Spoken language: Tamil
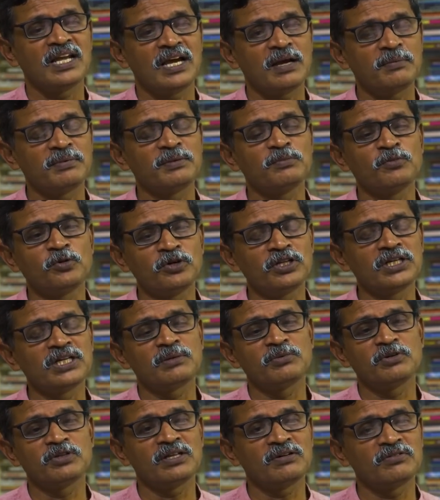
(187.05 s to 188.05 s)
அப்படி
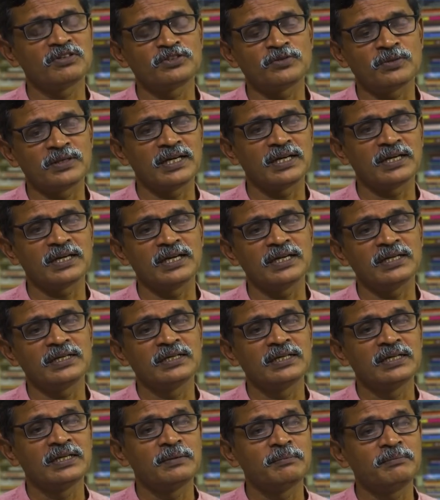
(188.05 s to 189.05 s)
மூடுகிற போது அவங்க சொன்னாங்க
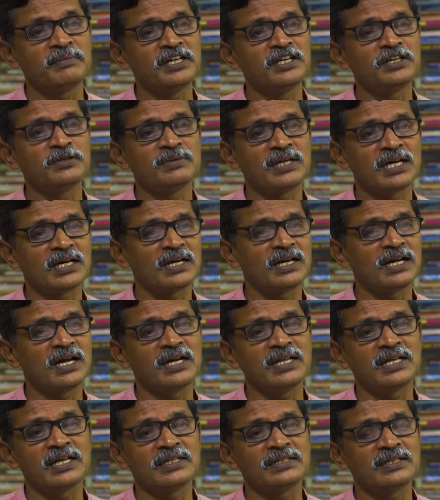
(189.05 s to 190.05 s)
மீண்டும் நாங்கள்
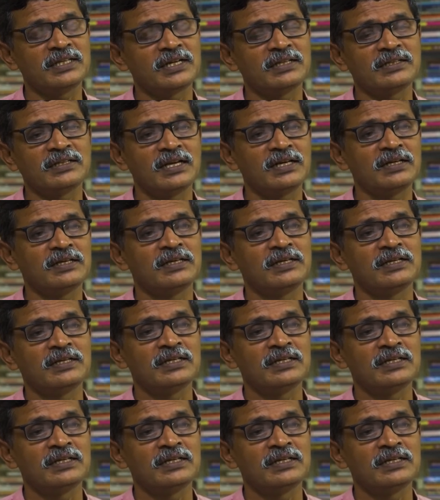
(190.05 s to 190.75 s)
ஆலையை திறந்தால்